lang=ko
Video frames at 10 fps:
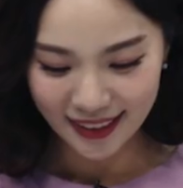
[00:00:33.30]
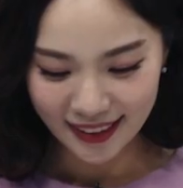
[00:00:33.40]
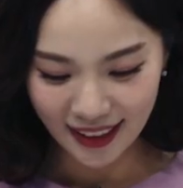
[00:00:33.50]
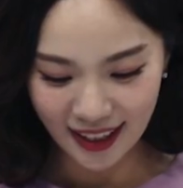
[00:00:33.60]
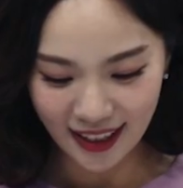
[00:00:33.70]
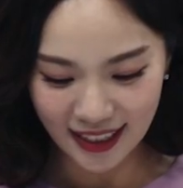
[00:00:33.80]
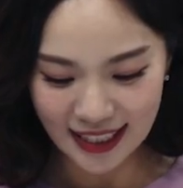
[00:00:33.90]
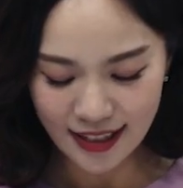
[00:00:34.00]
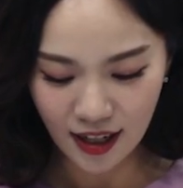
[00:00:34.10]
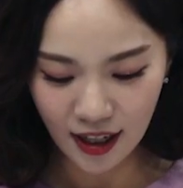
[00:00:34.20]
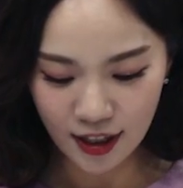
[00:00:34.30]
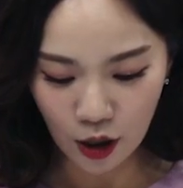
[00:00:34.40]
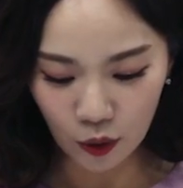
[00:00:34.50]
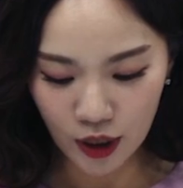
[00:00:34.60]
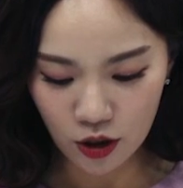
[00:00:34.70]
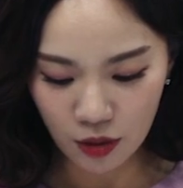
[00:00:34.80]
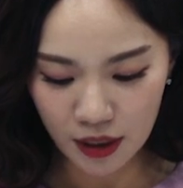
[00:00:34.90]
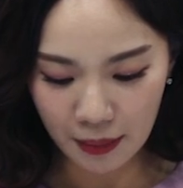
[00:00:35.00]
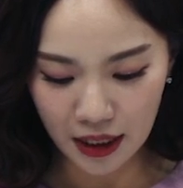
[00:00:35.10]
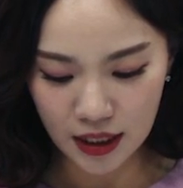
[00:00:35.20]
네, 인생의
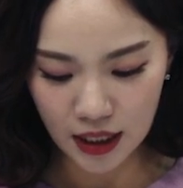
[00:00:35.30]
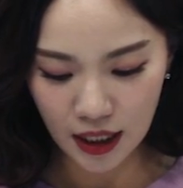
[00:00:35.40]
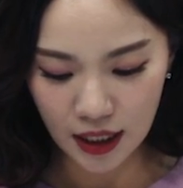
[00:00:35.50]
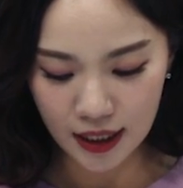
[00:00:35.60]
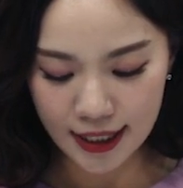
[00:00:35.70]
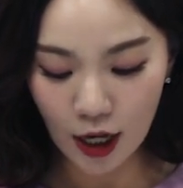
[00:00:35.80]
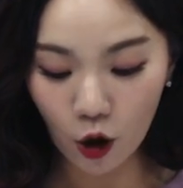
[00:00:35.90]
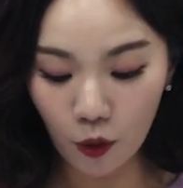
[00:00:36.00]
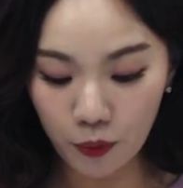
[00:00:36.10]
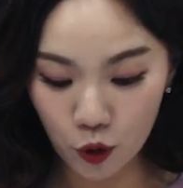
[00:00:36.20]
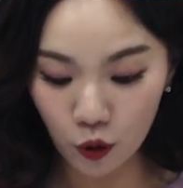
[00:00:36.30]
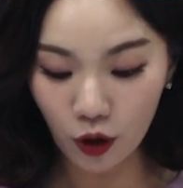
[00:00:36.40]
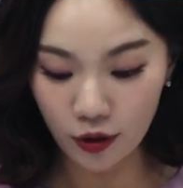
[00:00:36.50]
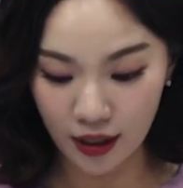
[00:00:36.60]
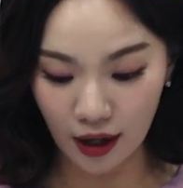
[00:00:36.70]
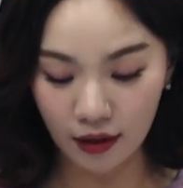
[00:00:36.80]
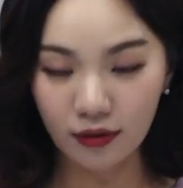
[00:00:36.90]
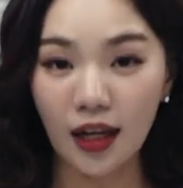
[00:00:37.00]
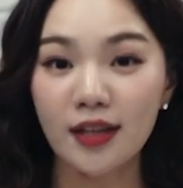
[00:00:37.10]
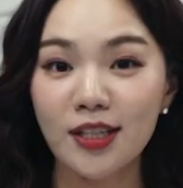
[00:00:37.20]
전환점을 맞이한 창업 초년생
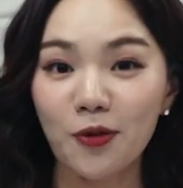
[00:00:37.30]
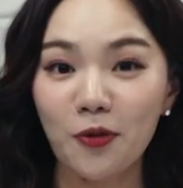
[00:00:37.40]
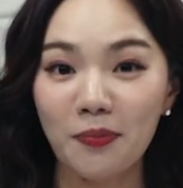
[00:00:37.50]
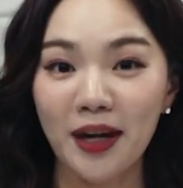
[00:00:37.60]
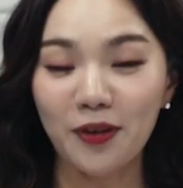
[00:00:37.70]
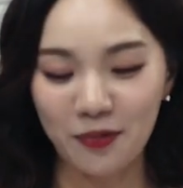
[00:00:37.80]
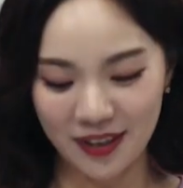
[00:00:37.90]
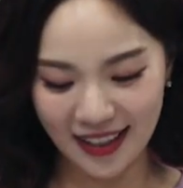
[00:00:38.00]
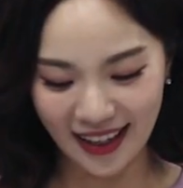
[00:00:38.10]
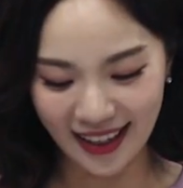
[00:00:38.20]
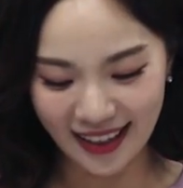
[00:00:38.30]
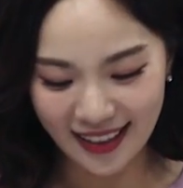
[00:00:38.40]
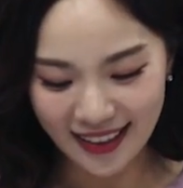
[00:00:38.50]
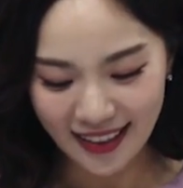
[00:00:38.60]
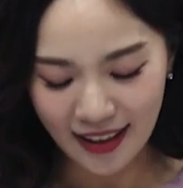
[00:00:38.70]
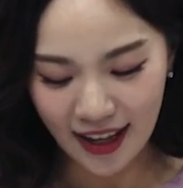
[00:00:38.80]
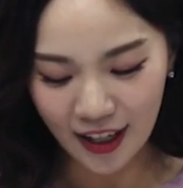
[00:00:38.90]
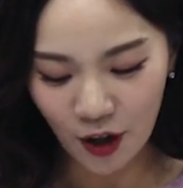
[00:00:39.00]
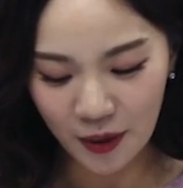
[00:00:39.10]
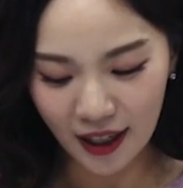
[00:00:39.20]
대치동 파더입니다.
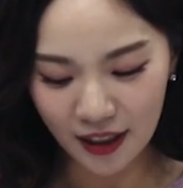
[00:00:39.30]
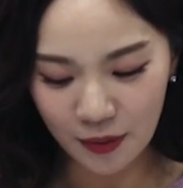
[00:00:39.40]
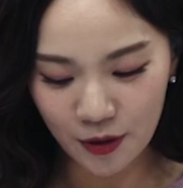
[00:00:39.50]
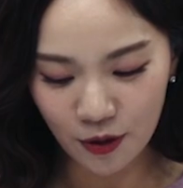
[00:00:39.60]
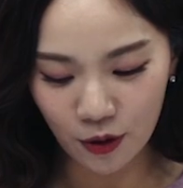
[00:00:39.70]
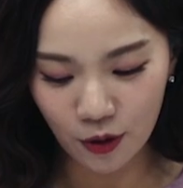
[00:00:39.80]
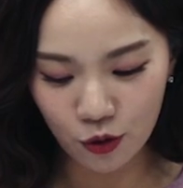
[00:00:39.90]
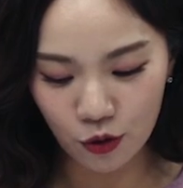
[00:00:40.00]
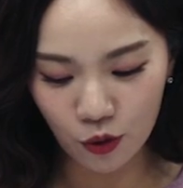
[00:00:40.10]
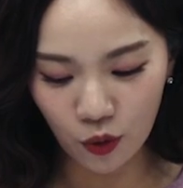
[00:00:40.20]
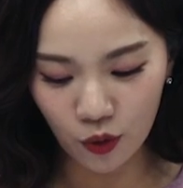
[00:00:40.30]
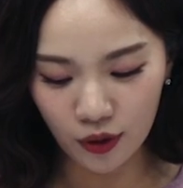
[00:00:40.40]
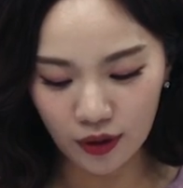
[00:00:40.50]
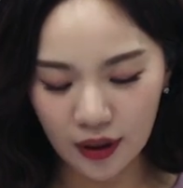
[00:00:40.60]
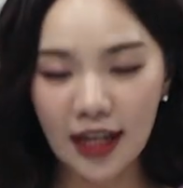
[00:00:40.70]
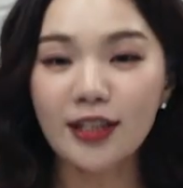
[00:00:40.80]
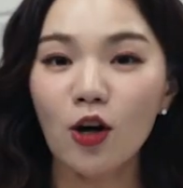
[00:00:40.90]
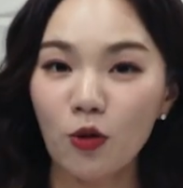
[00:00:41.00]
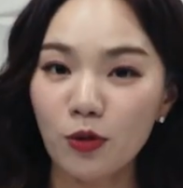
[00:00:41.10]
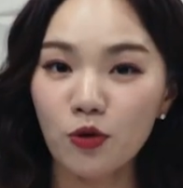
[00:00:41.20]
대기업에 다니면서 줄곧 내
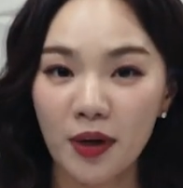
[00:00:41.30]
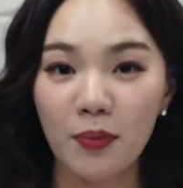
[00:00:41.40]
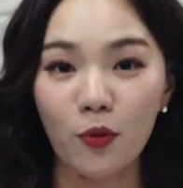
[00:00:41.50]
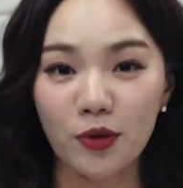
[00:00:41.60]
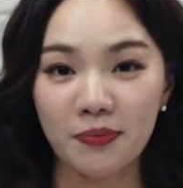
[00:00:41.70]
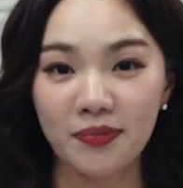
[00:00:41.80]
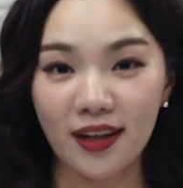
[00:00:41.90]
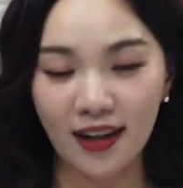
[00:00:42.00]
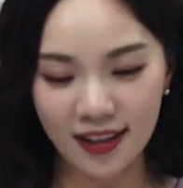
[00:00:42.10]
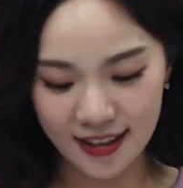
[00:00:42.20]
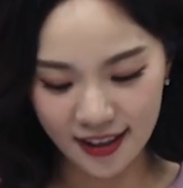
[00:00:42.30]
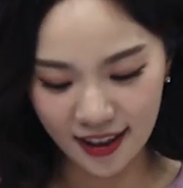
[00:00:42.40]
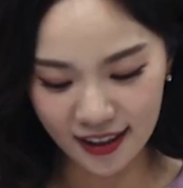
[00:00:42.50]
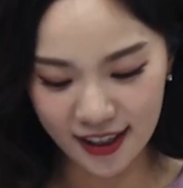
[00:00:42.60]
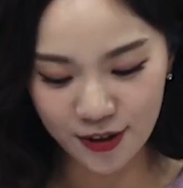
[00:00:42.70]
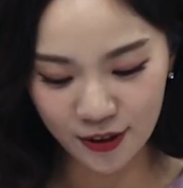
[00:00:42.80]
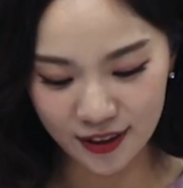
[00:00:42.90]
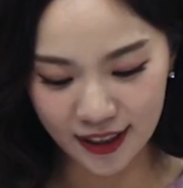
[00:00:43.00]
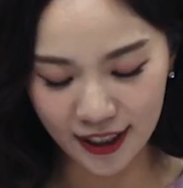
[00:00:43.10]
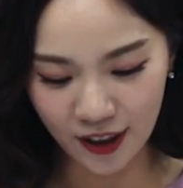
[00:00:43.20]
사업을 좀 해보고 싶다라는 생각을
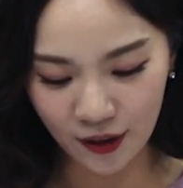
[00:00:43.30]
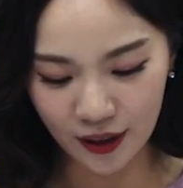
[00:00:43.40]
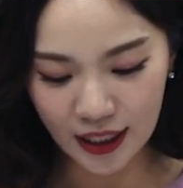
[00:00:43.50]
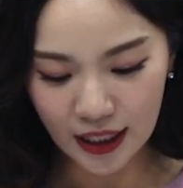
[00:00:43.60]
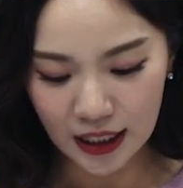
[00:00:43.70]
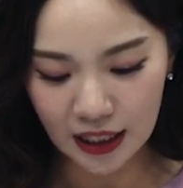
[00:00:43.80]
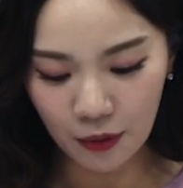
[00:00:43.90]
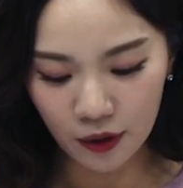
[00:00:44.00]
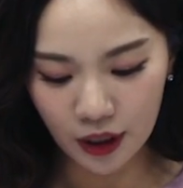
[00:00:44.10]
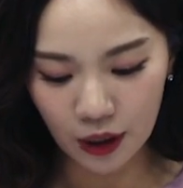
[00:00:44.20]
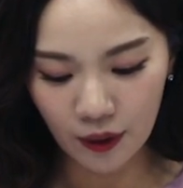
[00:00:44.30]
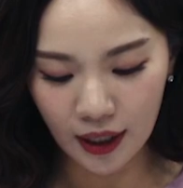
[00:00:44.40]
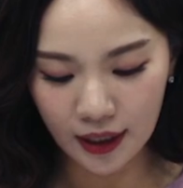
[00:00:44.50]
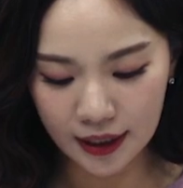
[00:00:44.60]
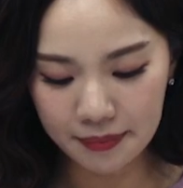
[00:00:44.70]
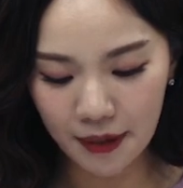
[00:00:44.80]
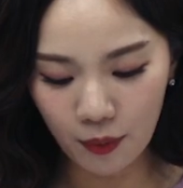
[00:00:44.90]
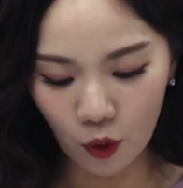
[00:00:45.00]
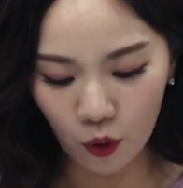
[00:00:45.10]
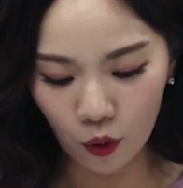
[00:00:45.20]
했었는데요. 이번 기회에 큰 맘
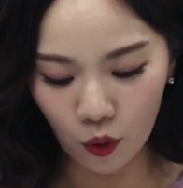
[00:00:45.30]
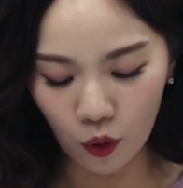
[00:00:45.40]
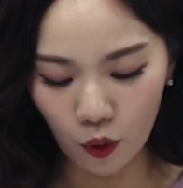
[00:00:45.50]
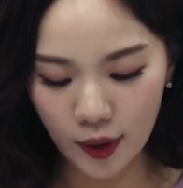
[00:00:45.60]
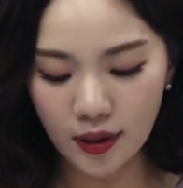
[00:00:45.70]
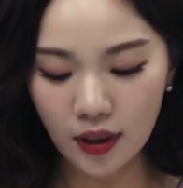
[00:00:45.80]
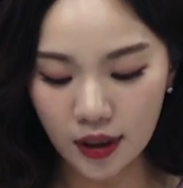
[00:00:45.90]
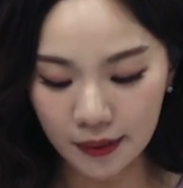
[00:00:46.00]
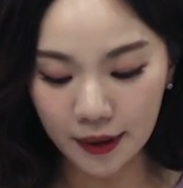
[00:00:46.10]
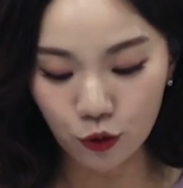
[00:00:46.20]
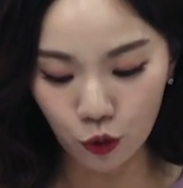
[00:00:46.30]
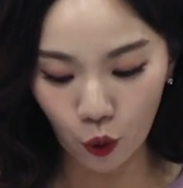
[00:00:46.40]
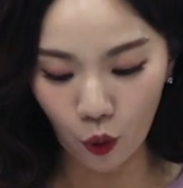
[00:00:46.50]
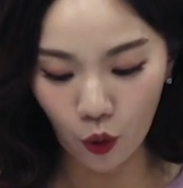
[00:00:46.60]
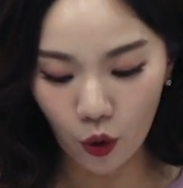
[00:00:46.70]
먹고 회사를 그만두고